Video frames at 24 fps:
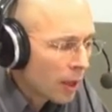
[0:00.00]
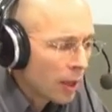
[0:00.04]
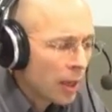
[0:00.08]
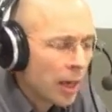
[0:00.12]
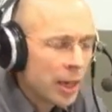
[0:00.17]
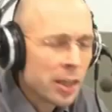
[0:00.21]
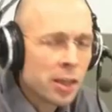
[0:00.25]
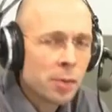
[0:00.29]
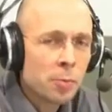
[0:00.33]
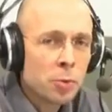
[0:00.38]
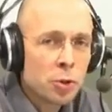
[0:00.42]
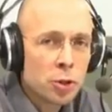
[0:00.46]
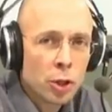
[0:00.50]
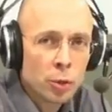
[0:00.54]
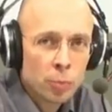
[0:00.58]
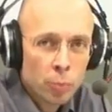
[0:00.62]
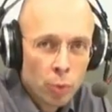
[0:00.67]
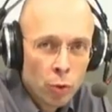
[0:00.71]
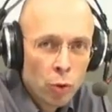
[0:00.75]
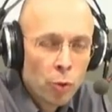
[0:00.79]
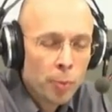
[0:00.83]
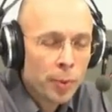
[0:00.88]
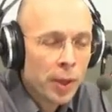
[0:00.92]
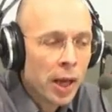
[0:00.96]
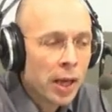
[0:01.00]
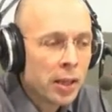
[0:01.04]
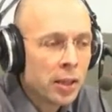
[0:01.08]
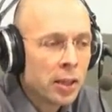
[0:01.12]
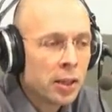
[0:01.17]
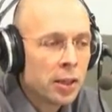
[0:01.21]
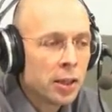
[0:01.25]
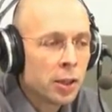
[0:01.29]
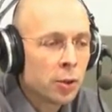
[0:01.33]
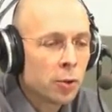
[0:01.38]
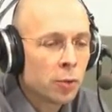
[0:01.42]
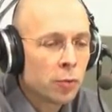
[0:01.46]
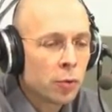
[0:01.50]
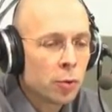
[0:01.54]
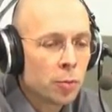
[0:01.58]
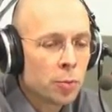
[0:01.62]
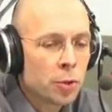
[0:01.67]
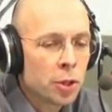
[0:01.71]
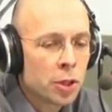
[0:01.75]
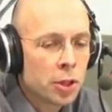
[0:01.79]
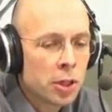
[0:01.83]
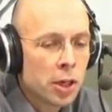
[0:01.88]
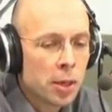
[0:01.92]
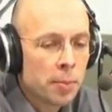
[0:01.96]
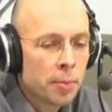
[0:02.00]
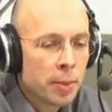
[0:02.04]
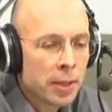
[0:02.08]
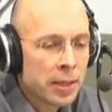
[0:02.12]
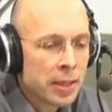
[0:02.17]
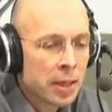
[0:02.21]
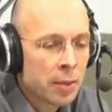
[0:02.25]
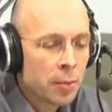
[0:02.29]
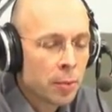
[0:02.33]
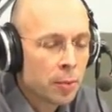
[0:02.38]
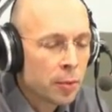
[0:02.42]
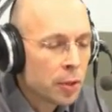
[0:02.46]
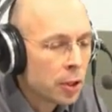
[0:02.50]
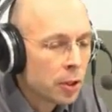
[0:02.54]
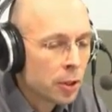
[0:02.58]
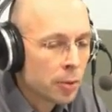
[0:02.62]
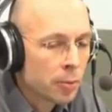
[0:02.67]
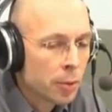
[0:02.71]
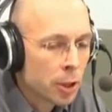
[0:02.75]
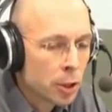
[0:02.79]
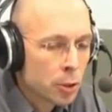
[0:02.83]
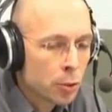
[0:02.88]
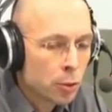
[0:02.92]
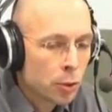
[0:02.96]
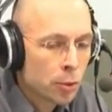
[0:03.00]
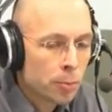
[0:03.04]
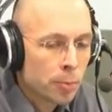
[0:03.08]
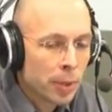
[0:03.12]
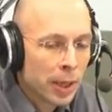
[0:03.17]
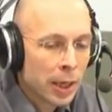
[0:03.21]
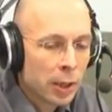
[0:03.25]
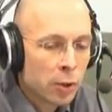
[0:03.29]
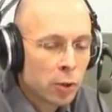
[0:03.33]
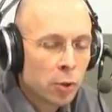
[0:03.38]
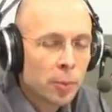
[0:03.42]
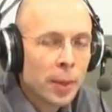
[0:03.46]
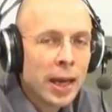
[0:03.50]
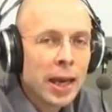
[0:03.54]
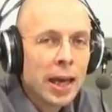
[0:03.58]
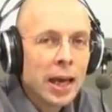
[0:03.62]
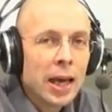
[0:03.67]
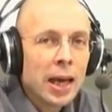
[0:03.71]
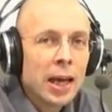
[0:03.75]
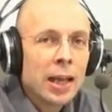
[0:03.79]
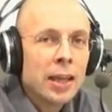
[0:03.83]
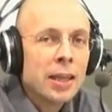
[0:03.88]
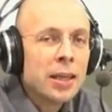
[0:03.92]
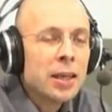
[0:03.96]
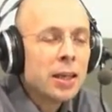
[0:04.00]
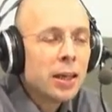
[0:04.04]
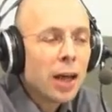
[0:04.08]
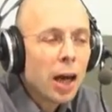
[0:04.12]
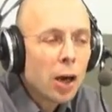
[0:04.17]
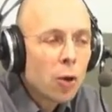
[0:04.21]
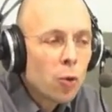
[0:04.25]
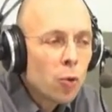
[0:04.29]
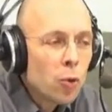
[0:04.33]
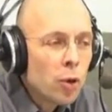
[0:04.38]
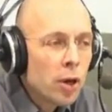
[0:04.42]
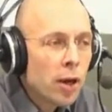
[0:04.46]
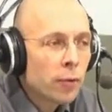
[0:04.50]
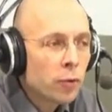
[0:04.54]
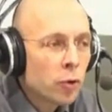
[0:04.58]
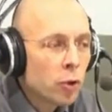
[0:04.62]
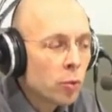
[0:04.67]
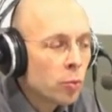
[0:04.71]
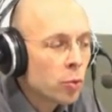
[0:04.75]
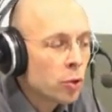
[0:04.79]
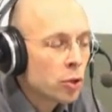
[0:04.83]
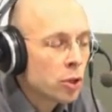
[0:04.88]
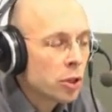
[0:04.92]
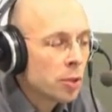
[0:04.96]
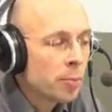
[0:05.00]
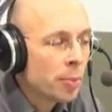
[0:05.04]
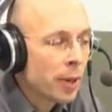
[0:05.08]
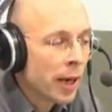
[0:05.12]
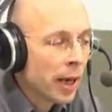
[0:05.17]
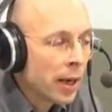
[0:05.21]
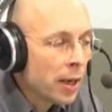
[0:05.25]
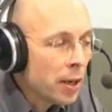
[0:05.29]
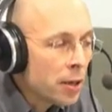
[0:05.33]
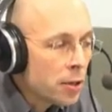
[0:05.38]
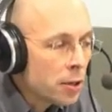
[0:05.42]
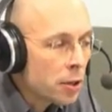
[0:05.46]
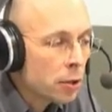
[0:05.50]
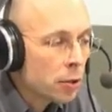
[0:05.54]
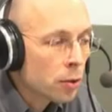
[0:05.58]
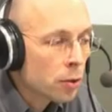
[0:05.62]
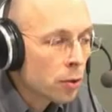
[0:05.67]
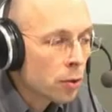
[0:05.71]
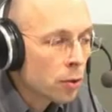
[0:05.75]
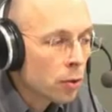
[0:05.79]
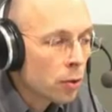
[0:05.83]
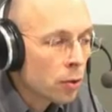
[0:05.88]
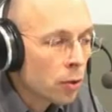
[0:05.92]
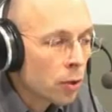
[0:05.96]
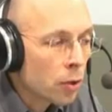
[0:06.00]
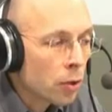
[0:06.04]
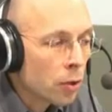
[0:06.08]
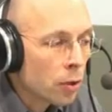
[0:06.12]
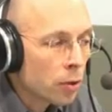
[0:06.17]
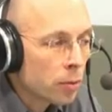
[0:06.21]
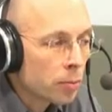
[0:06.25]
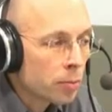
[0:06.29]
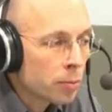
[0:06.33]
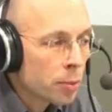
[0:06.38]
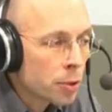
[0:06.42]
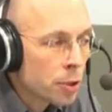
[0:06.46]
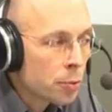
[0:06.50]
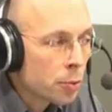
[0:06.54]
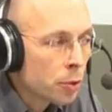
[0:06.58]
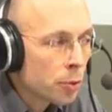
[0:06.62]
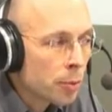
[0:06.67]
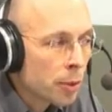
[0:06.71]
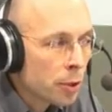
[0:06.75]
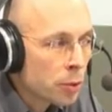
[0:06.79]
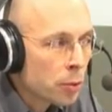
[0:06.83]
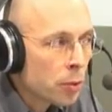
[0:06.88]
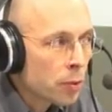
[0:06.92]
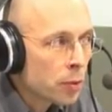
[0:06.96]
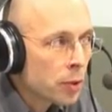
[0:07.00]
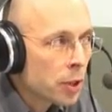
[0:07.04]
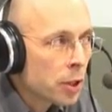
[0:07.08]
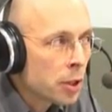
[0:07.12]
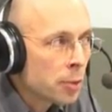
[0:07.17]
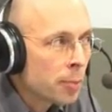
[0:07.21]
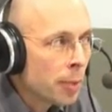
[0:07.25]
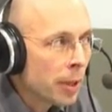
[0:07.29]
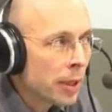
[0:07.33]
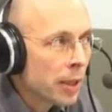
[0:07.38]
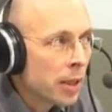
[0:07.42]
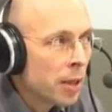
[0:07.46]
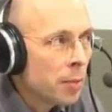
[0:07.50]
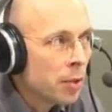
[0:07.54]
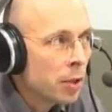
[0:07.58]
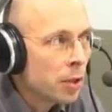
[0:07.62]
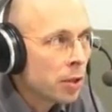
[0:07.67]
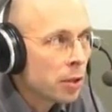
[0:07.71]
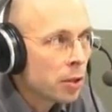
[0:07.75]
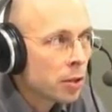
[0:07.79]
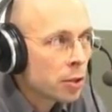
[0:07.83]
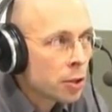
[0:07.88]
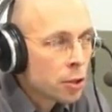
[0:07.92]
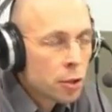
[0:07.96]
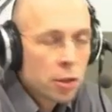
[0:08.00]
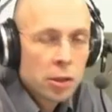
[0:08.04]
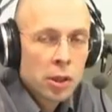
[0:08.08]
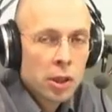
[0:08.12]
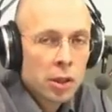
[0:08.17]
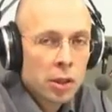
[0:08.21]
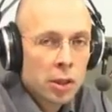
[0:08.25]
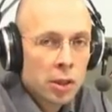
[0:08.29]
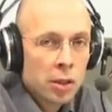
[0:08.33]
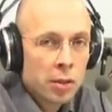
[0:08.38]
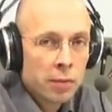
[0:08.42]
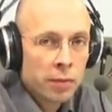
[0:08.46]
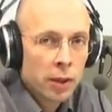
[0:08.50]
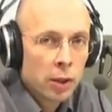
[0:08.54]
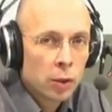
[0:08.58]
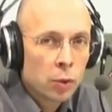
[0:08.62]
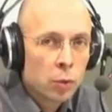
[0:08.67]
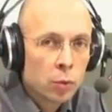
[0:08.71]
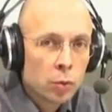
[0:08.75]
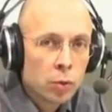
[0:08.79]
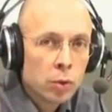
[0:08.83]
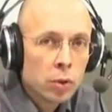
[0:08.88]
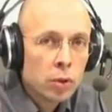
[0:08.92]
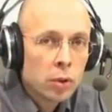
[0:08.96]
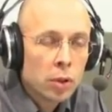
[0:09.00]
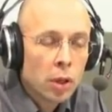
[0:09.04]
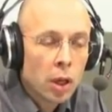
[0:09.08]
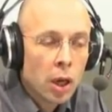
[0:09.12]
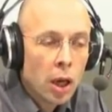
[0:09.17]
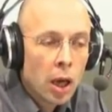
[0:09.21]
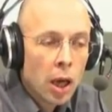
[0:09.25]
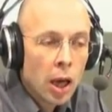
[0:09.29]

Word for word: они обижают пробки, они едут в том числе по самым хитрым маршрутам, по которым никакой автобус не пролезет, но почему-то московский департамент совершенно это не волнует.